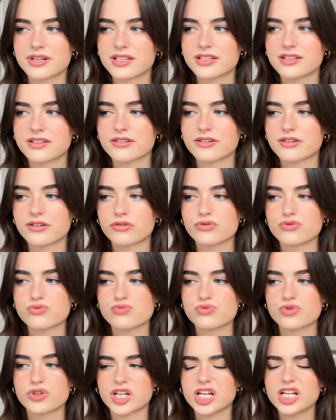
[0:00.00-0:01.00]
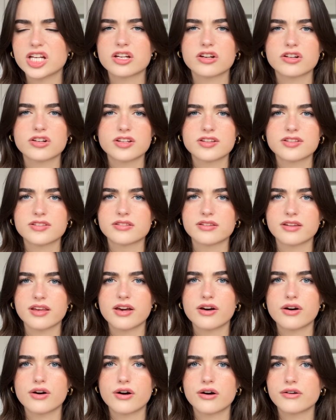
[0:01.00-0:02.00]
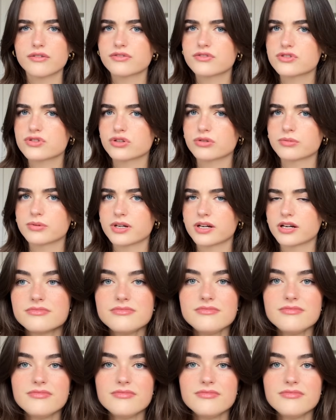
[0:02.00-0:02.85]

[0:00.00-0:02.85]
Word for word: Ich rede doch nicht sehr oft drüber.